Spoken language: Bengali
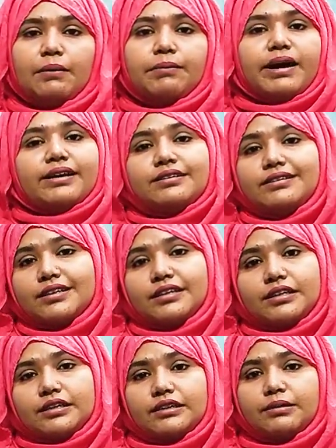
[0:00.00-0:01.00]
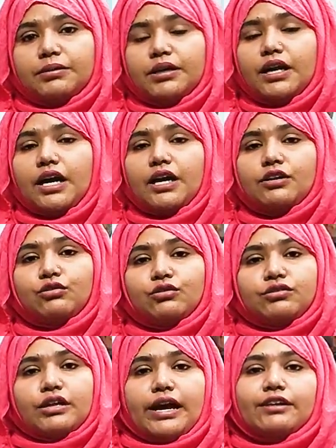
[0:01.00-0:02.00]
প্রাইসিংটার দিকে যাবেন না কারণ
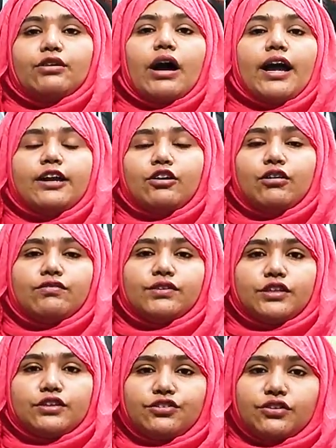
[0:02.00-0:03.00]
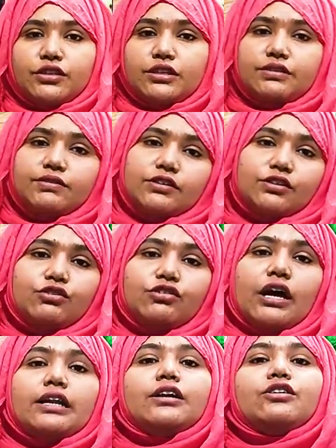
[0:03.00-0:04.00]
হচ্ছে এত হাই কনফিগারেশনের টিভি কিন্তু
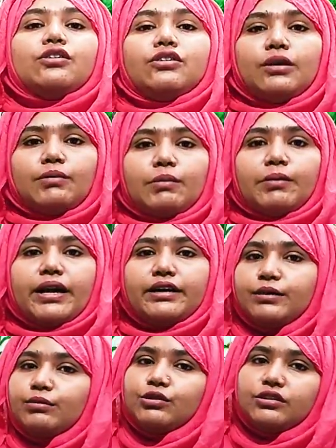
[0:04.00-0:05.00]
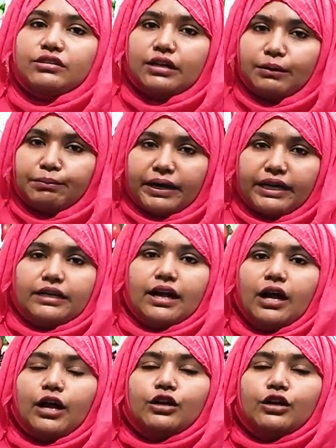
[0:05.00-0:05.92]
সাধারণত আমরা ব্র্যান্ডের মধ্যে ছাড়া পাই না